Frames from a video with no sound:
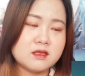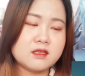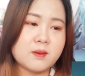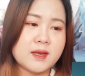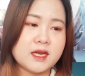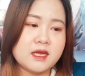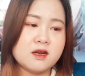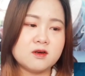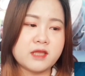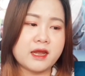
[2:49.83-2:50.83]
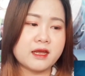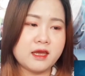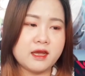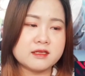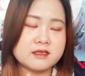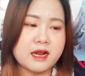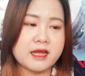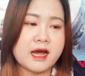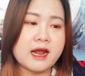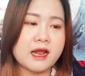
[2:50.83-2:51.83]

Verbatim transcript: ตั้งแต่เพลงที่น้องแต่งเองในรายกา